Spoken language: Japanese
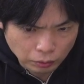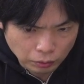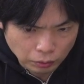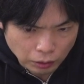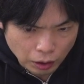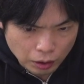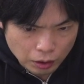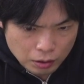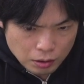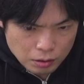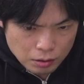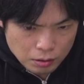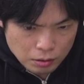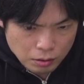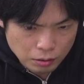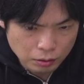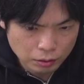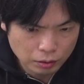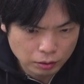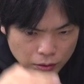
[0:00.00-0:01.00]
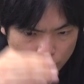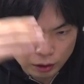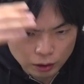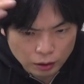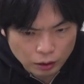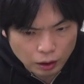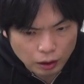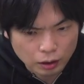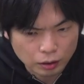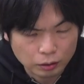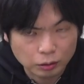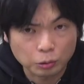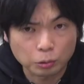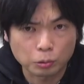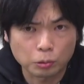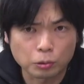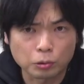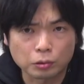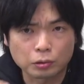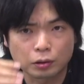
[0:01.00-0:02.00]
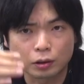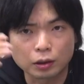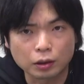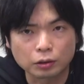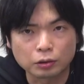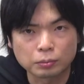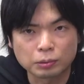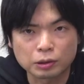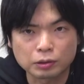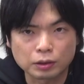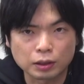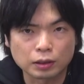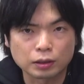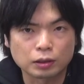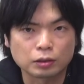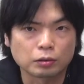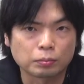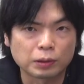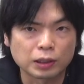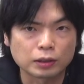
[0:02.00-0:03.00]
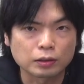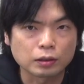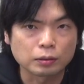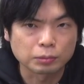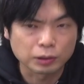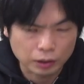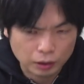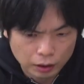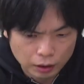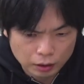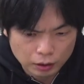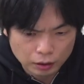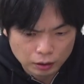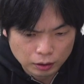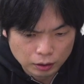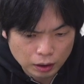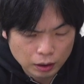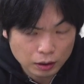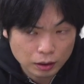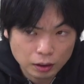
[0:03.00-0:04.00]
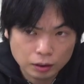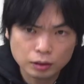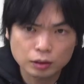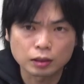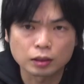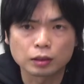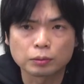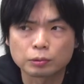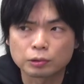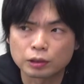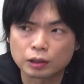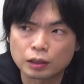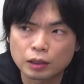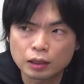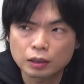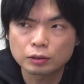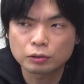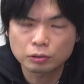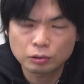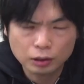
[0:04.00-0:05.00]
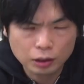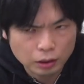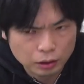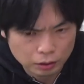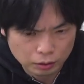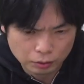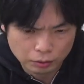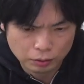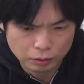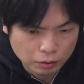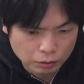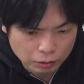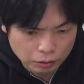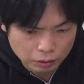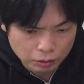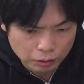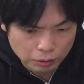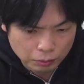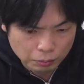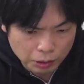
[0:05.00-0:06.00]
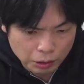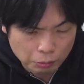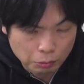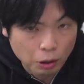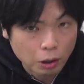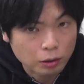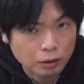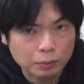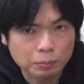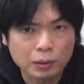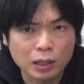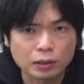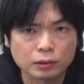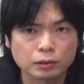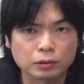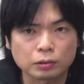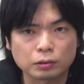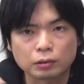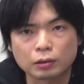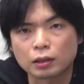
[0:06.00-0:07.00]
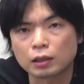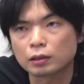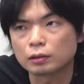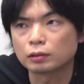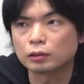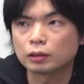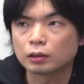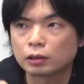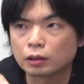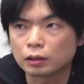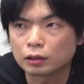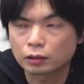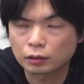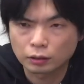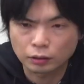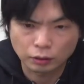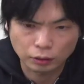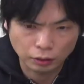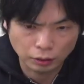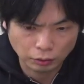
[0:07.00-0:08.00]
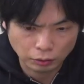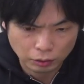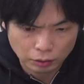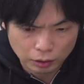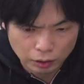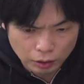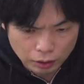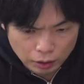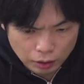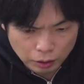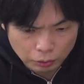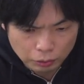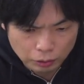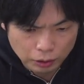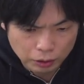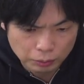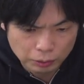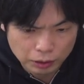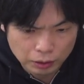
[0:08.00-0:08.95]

はい過ぎたところっていう意味の前置のパスタは難しい。選択肢にでも意外といたりするんです。というわけでは、まあ、ワークパスタとか歩いて過ぎるとかで出たことありま